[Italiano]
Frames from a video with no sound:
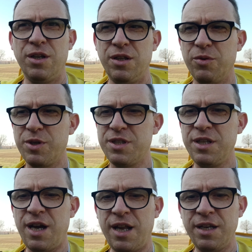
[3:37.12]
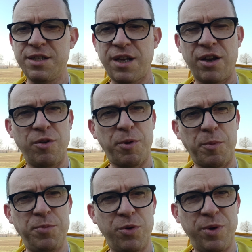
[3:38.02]
in questi anni saranno
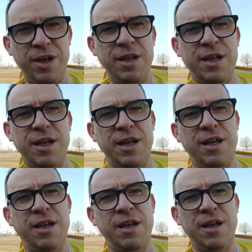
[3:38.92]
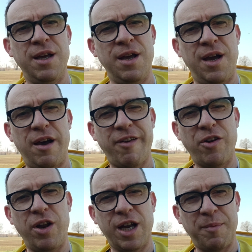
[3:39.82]
proprio quelli che
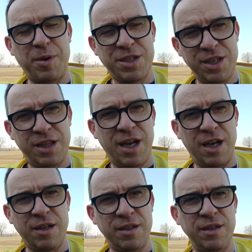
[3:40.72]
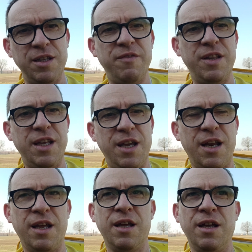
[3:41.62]
avranno la capacità di
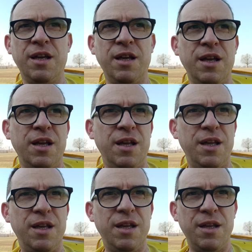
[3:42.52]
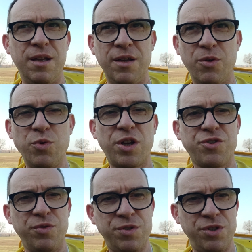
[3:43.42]
vedere eh, una
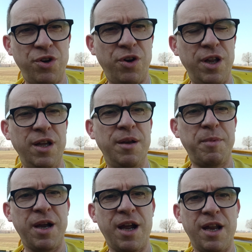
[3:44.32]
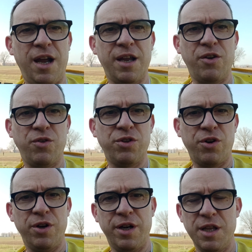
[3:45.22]
soluzione magari anche
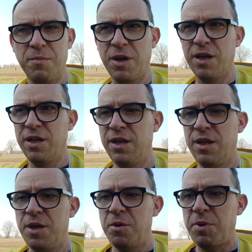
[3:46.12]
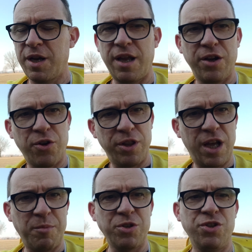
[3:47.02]
contro il clima perché
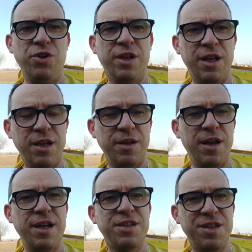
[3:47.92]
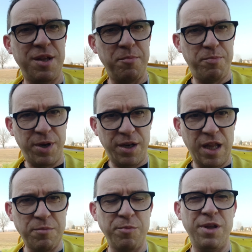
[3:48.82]
ricordiamocelo che è sempre
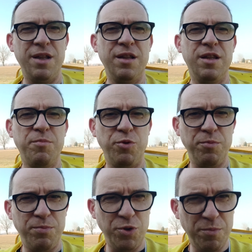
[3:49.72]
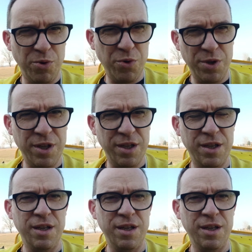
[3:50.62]
nei momenti più, più bui